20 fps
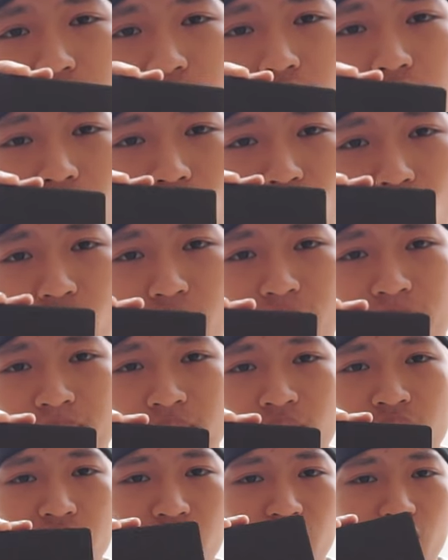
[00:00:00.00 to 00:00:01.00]
hiện giờ thôi
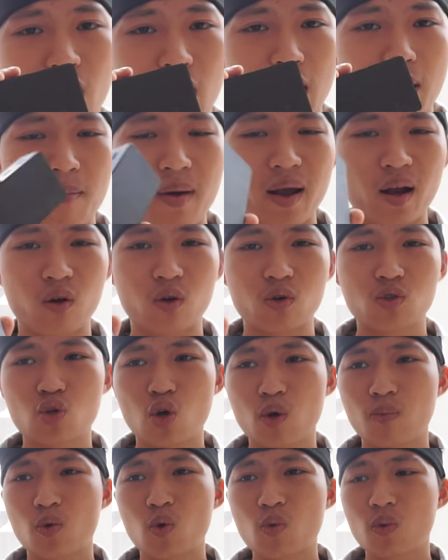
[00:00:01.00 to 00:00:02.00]
và
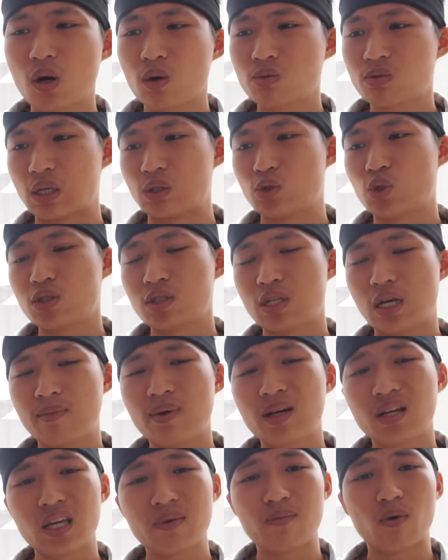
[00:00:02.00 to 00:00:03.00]
Microsoft cũng không sản xuất ra
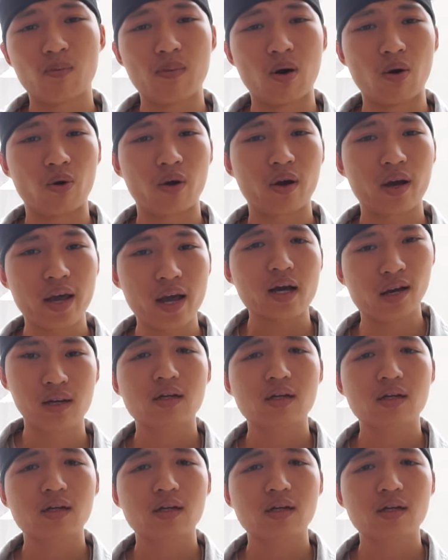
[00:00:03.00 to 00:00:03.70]
bất kỳ một màu nào khác.